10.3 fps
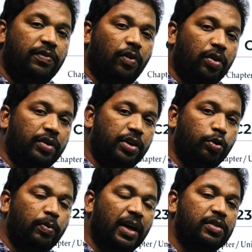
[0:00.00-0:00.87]
సో ఈ ఫార్టీ
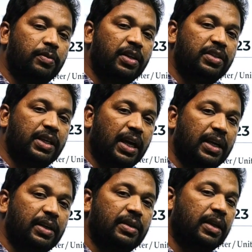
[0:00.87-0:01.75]
టూ మార్క్స్ మీరు
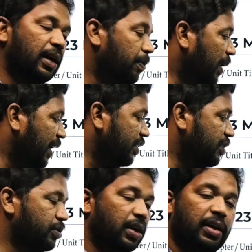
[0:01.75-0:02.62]
జాగ్రత్తగా ప్లాన్
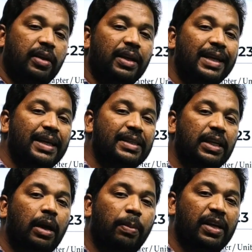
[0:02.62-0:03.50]
చేసుకున్నట్టయితే
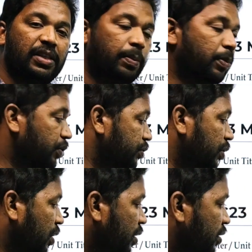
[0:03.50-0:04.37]
ఈజీగా పాస్
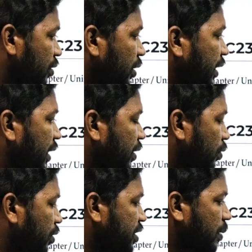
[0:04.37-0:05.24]
అయిపోవచ్చు సో ఈ
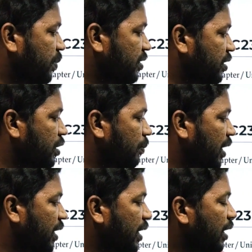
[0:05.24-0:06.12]
రెండు చాప్టర్స్ నుంచి
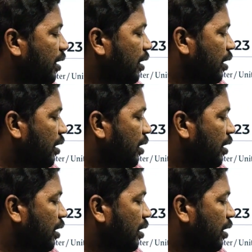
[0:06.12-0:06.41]
మనకి